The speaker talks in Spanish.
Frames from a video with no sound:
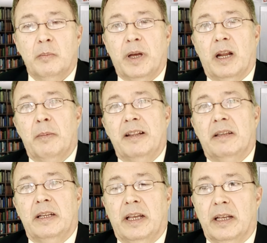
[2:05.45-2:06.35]
para
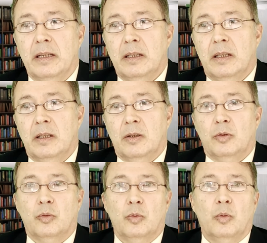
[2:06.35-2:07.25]
mantener
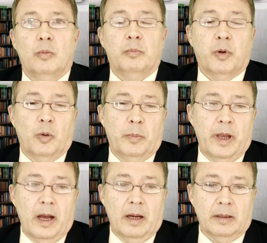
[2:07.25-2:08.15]
su
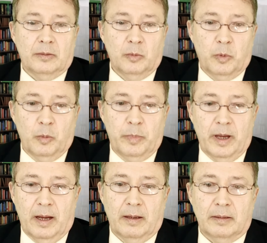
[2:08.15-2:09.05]
propia, su
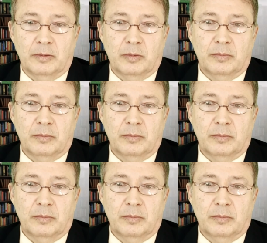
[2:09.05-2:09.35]
propia,